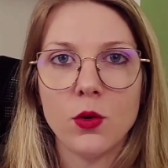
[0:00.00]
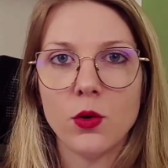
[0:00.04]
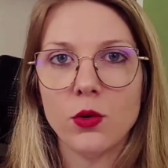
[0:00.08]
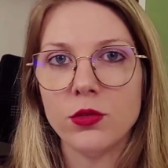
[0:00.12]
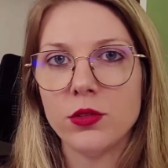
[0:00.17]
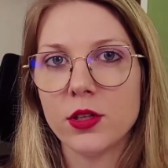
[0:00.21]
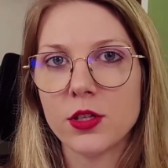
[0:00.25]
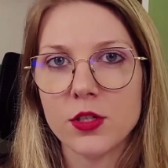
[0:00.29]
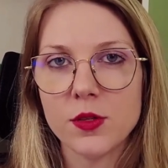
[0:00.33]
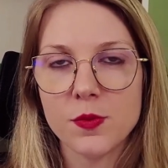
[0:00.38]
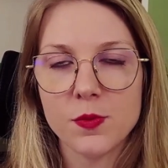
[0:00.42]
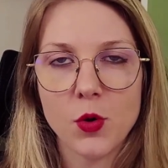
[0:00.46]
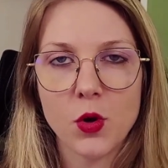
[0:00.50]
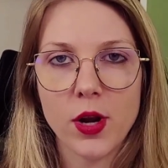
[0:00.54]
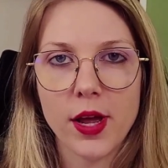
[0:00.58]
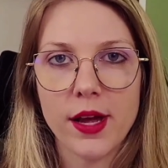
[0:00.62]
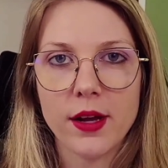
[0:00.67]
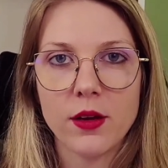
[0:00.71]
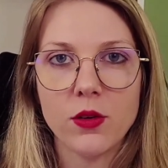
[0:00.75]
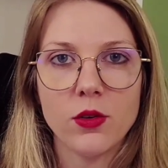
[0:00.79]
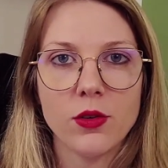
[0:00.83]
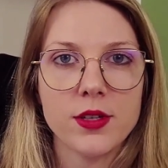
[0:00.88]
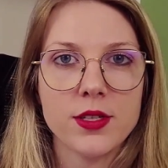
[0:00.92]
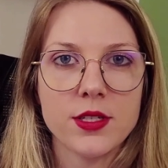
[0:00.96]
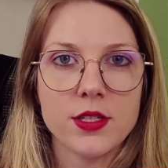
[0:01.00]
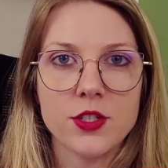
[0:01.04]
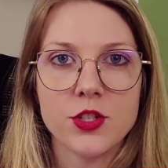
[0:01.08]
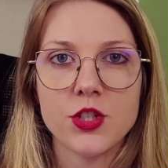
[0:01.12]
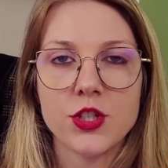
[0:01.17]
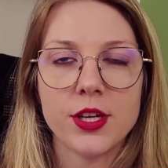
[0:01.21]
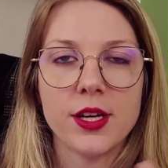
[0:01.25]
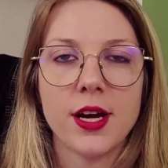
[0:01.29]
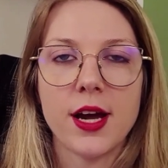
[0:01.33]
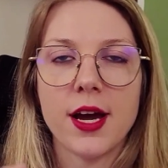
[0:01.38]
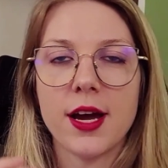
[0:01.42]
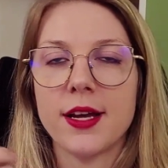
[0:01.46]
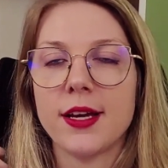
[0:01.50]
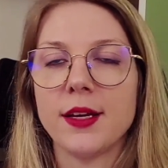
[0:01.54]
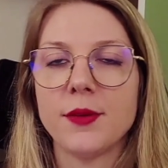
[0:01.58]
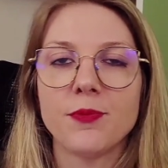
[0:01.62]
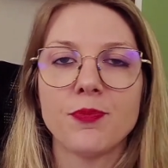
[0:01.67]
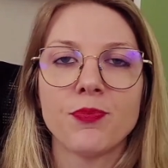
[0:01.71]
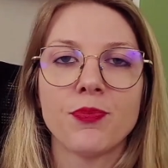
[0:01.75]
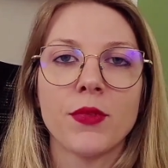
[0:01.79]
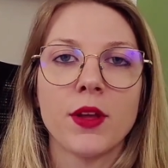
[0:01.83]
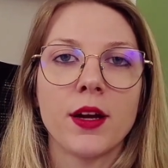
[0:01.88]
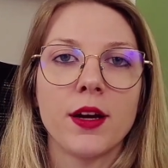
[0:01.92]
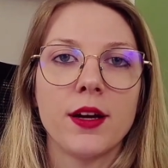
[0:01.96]
outras moléculas e gerarem
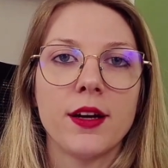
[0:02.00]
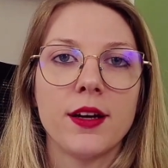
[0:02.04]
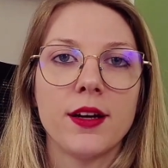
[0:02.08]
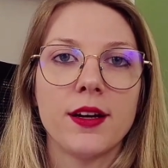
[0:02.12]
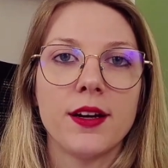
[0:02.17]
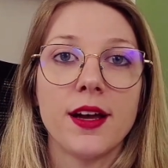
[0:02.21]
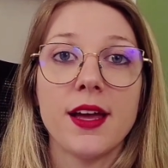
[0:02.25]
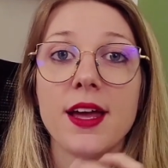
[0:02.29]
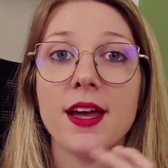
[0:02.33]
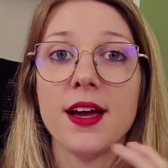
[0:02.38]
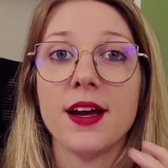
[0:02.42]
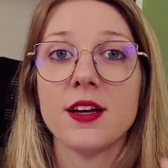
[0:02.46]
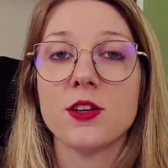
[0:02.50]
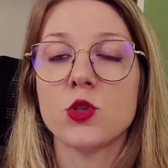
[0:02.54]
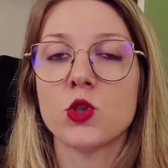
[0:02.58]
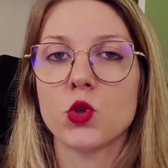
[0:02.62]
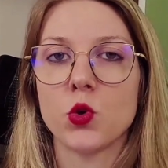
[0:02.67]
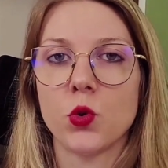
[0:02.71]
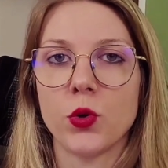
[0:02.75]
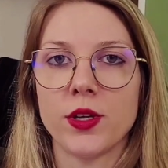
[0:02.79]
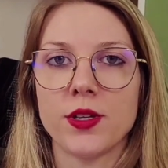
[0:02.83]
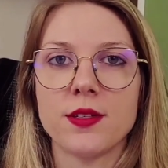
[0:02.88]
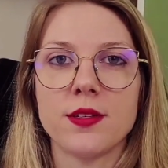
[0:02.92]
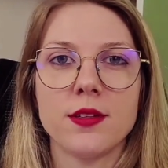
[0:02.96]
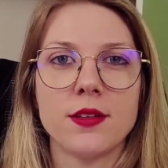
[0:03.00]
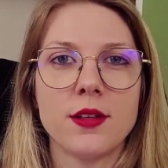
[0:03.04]
uh, reações.